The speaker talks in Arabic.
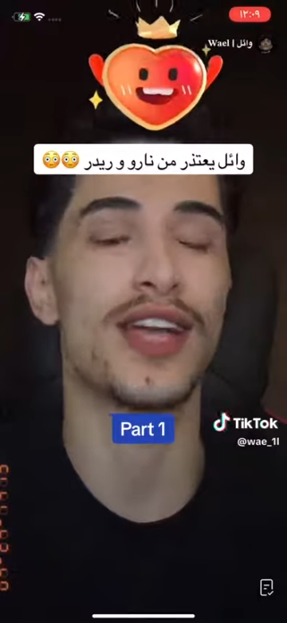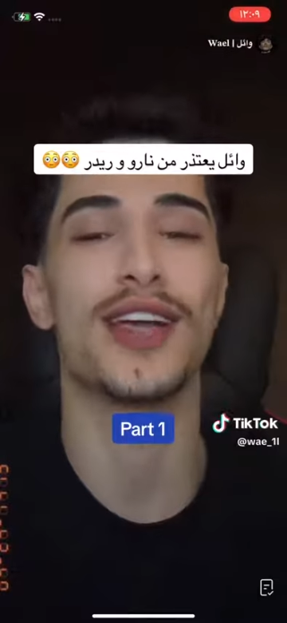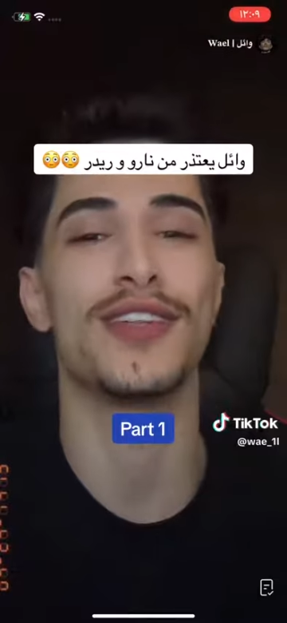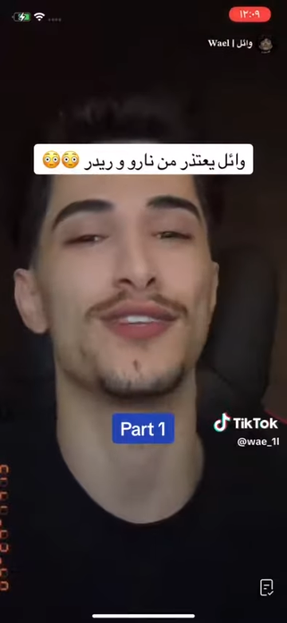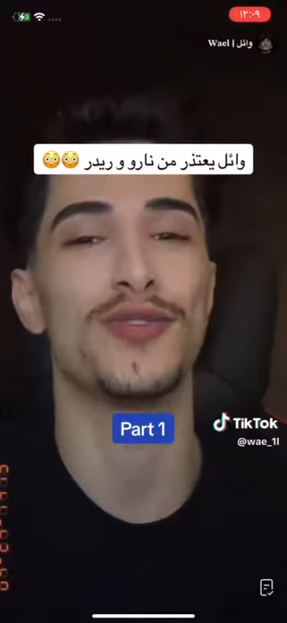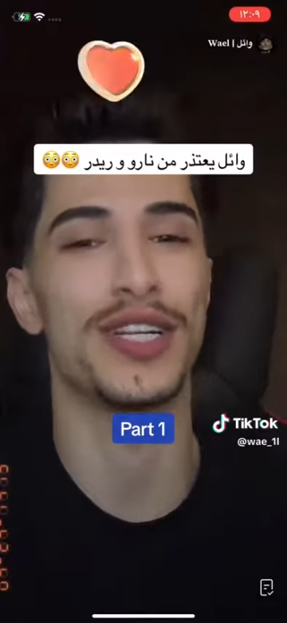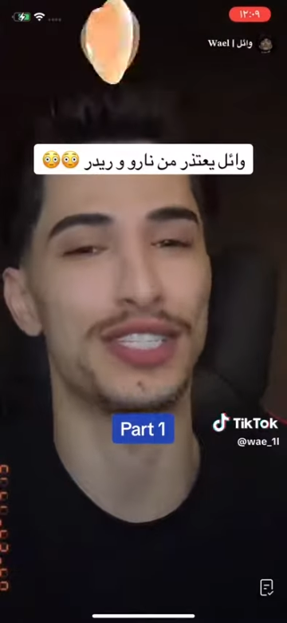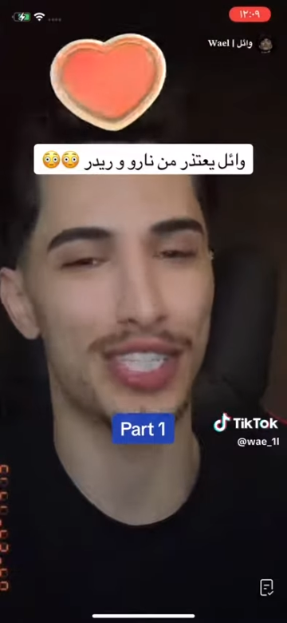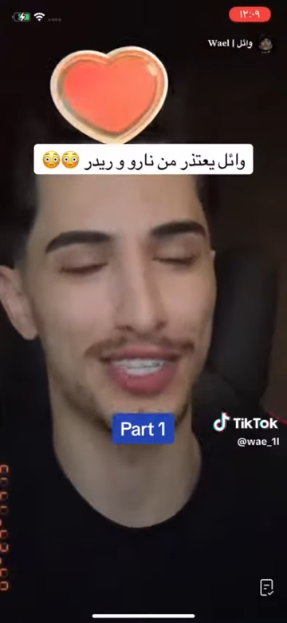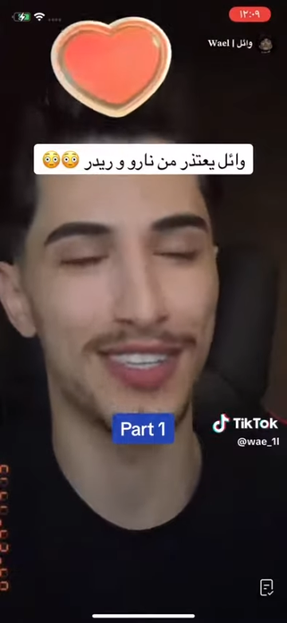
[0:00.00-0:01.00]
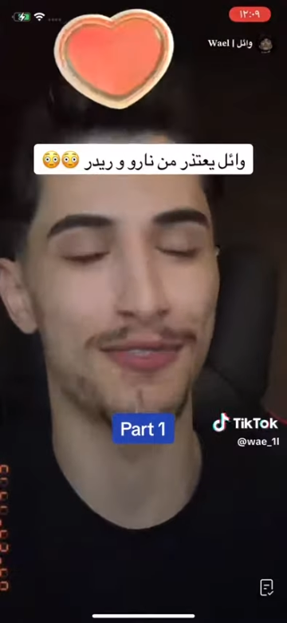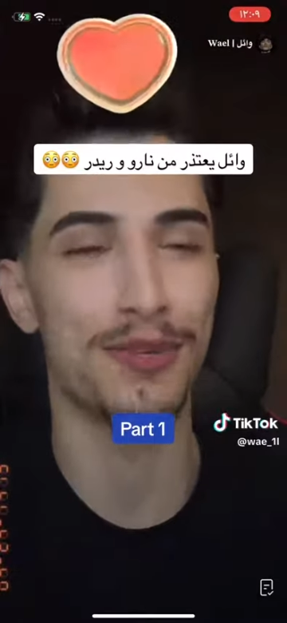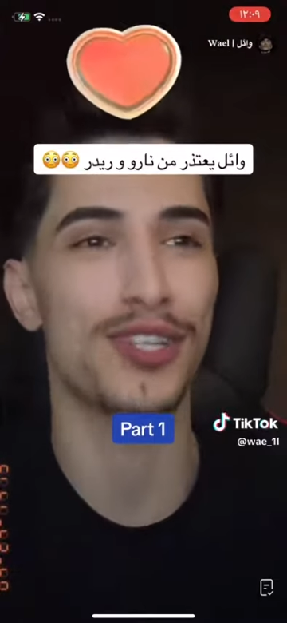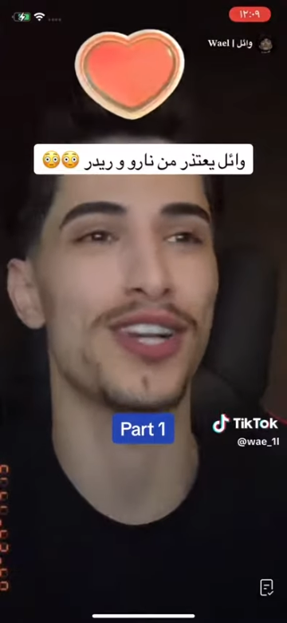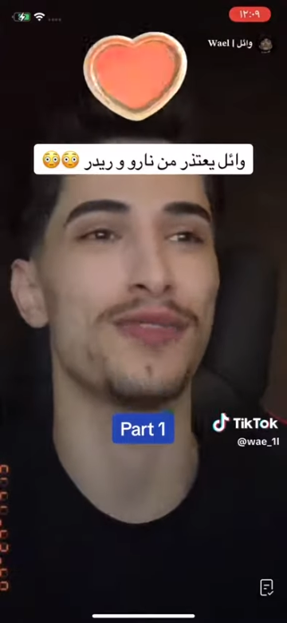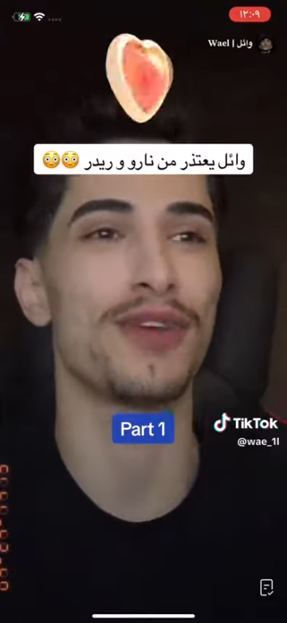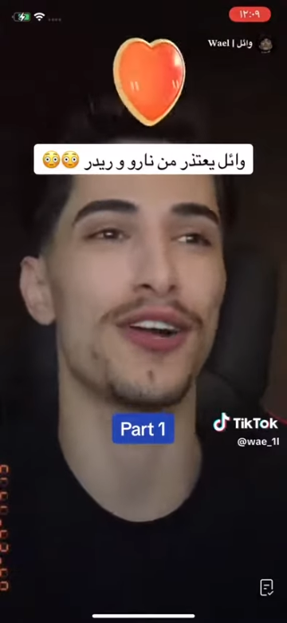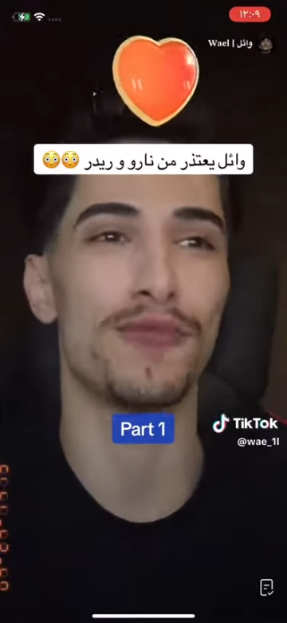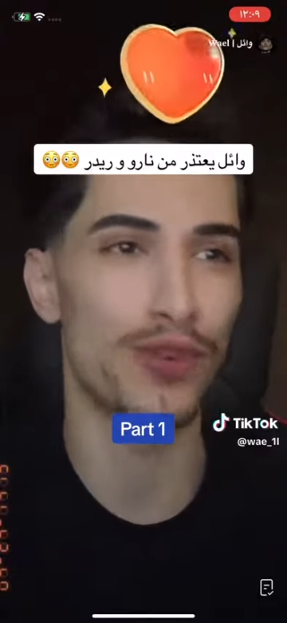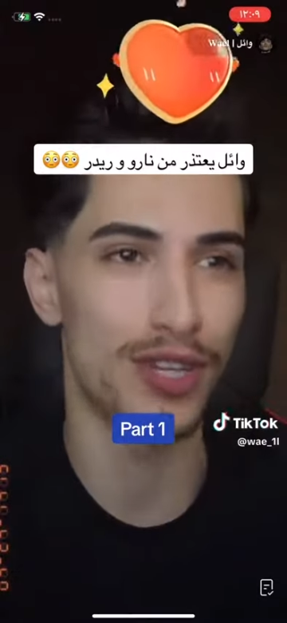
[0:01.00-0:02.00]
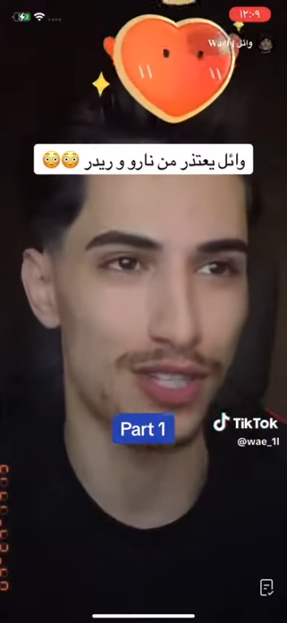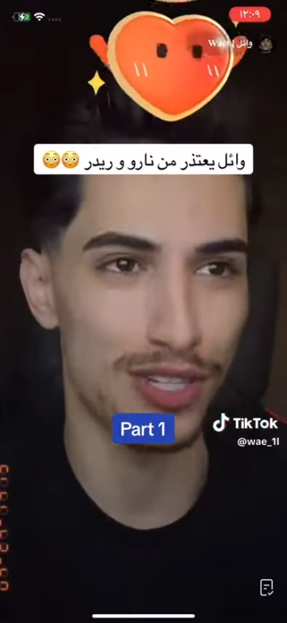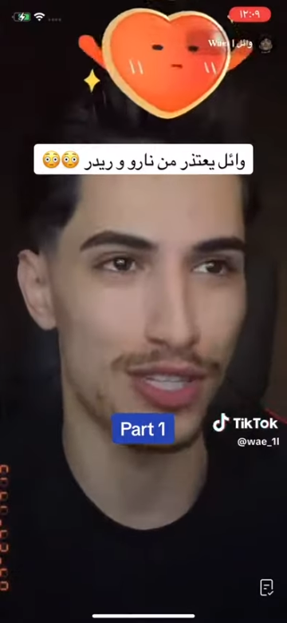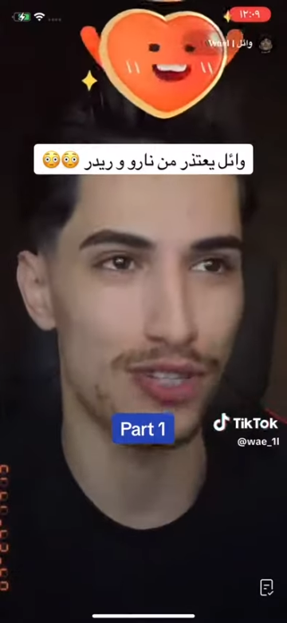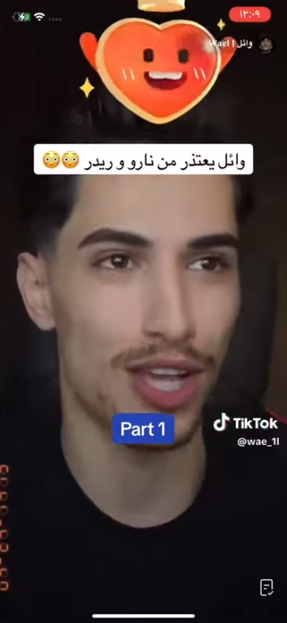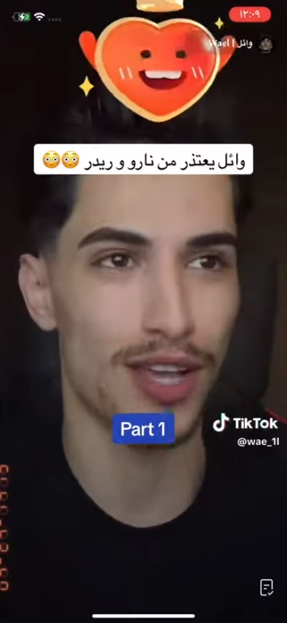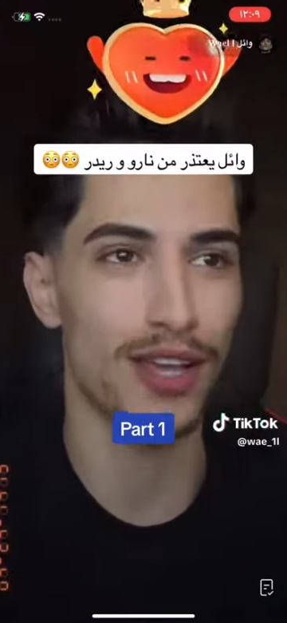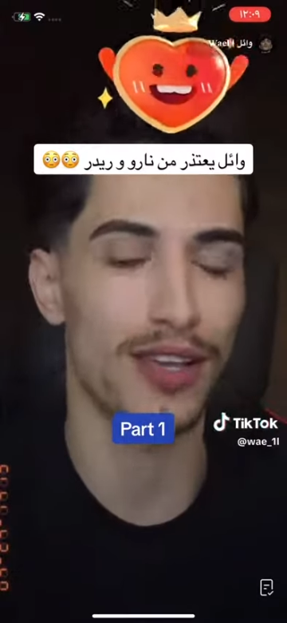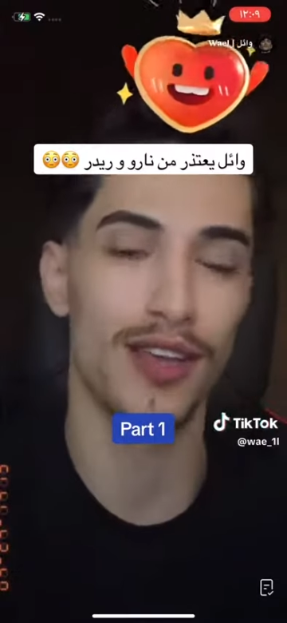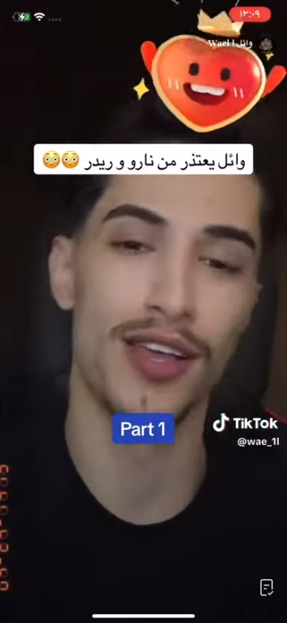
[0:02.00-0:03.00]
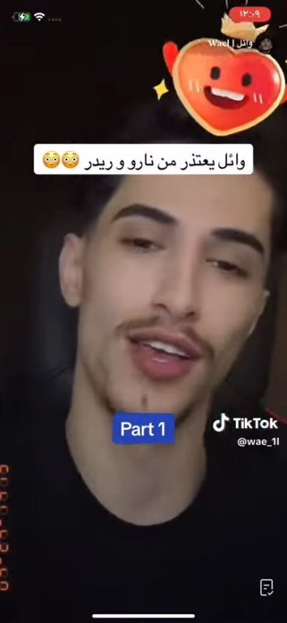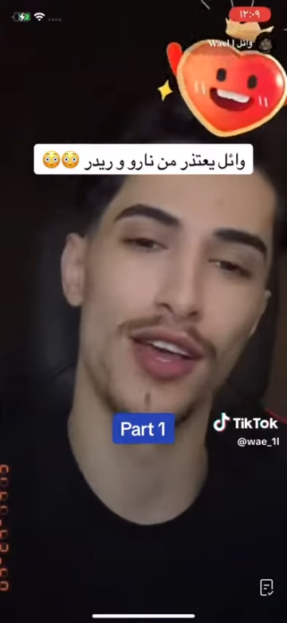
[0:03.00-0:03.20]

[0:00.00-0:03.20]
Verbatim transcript: تاكدي انه عن جد ما شايل بقلبه شيء تجاهك